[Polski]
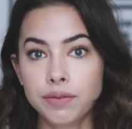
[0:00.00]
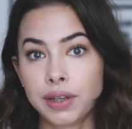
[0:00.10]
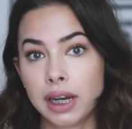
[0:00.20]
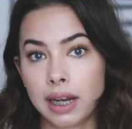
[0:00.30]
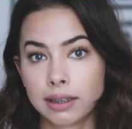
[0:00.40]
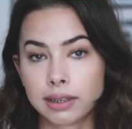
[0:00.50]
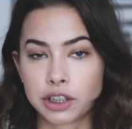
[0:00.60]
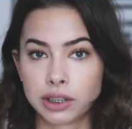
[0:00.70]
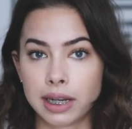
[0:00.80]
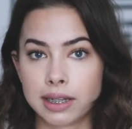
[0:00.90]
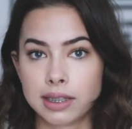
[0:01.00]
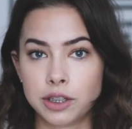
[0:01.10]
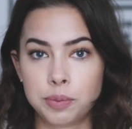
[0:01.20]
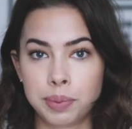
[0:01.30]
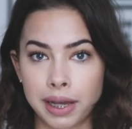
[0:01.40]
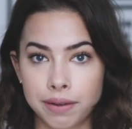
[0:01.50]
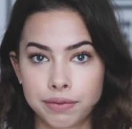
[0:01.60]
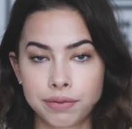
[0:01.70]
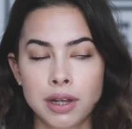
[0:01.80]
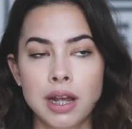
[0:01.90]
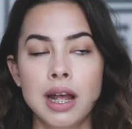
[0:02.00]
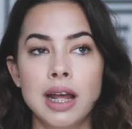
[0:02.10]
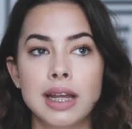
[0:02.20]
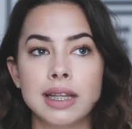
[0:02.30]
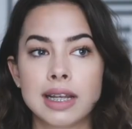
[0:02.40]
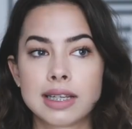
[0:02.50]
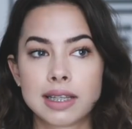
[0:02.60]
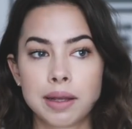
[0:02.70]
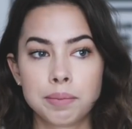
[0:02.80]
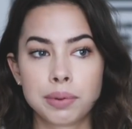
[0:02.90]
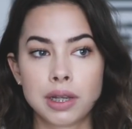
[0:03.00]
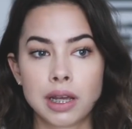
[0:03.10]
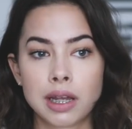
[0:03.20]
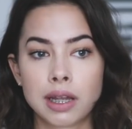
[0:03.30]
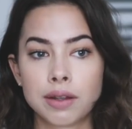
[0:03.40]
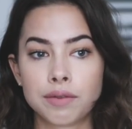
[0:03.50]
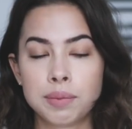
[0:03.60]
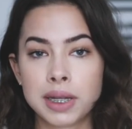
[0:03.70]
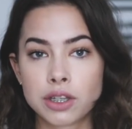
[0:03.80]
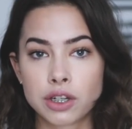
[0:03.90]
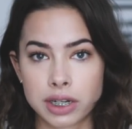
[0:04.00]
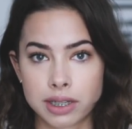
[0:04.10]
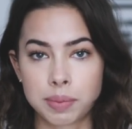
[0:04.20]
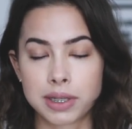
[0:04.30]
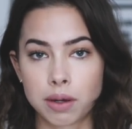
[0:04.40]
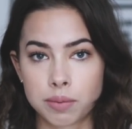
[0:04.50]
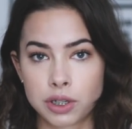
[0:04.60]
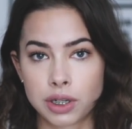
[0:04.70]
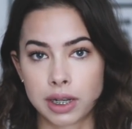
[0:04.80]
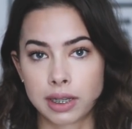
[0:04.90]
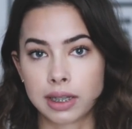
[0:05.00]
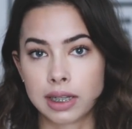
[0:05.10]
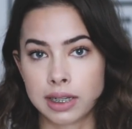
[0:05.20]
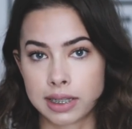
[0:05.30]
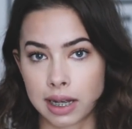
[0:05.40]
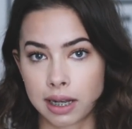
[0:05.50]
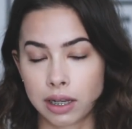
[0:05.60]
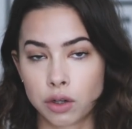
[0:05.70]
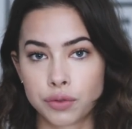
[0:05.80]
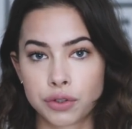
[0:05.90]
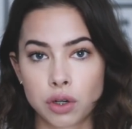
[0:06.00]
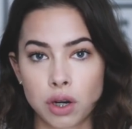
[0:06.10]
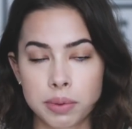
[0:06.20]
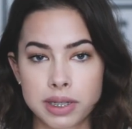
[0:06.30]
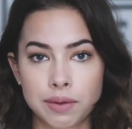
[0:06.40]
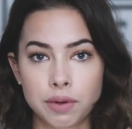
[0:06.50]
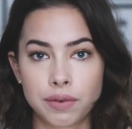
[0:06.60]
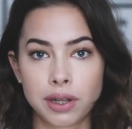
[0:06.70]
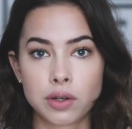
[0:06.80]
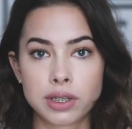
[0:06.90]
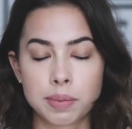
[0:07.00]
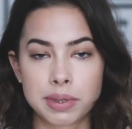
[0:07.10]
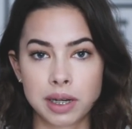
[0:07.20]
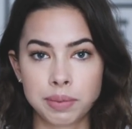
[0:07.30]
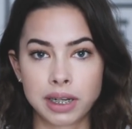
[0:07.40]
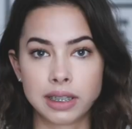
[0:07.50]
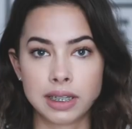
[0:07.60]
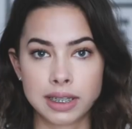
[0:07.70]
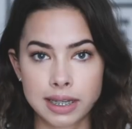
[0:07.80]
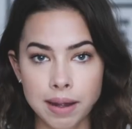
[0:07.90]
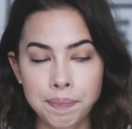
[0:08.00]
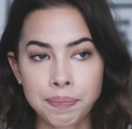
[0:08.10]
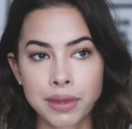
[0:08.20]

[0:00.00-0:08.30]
wiele lat, także taniec i śpiew. Następnie w międzyczasie zapisałam się na tenisa, jakoś w szkole podstawowej, rodzice zapisali mnie na tenisa.